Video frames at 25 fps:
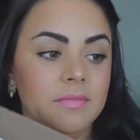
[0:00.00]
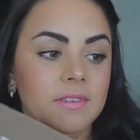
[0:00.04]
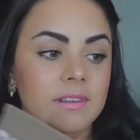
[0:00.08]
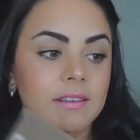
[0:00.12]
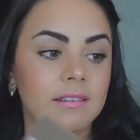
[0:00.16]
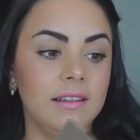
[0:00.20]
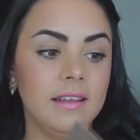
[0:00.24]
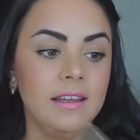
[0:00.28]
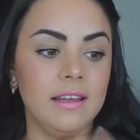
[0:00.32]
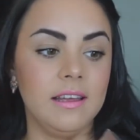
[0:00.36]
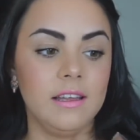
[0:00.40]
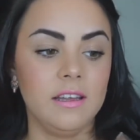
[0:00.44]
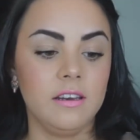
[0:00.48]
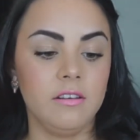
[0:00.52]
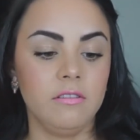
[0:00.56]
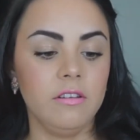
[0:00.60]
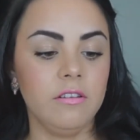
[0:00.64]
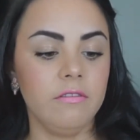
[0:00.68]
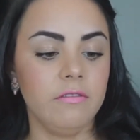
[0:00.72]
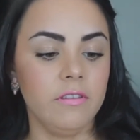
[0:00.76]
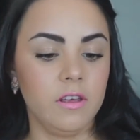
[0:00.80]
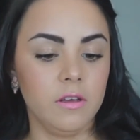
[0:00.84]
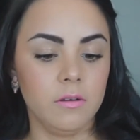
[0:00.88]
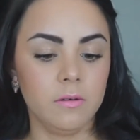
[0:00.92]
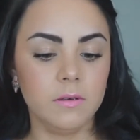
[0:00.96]
de
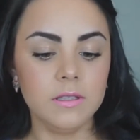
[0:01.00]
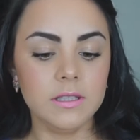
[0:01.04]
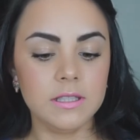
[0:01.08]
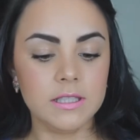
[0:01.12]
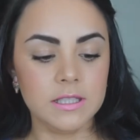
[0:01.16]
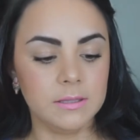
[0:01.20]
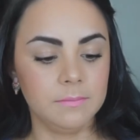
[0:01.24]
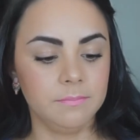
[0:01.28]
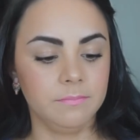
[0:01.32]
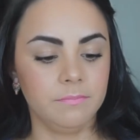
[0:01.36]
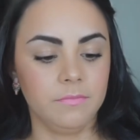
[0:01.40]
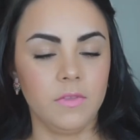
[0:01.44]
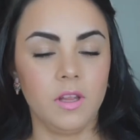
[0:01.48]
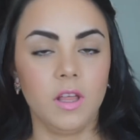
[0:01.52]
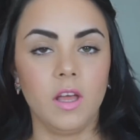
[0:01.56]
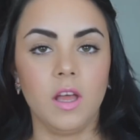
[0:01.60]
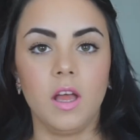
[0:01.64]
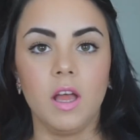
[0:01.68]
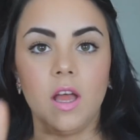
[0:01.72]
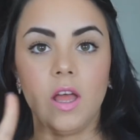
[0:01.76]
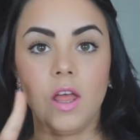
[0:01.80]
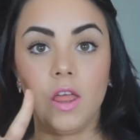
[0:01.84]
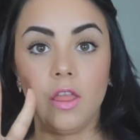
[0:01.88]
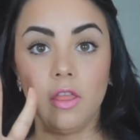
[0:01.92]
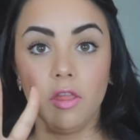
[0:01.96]
rebuild
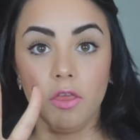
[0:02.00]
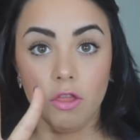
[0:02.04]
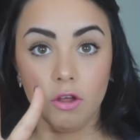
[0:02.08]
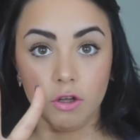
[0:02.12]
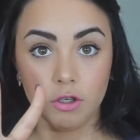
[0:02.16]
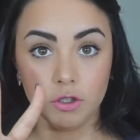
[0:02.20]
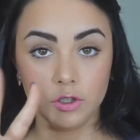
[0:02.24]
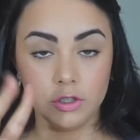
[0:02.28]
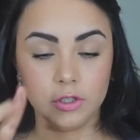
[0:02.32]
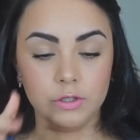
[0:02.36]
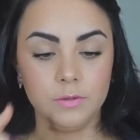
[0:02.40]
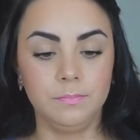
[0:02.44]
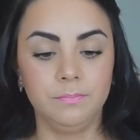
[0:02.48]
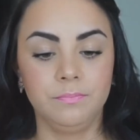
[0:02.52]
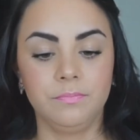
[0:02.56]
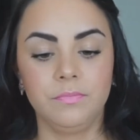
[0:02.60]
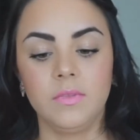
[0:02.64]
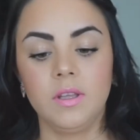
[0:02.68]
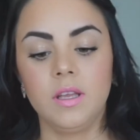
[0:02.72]
2.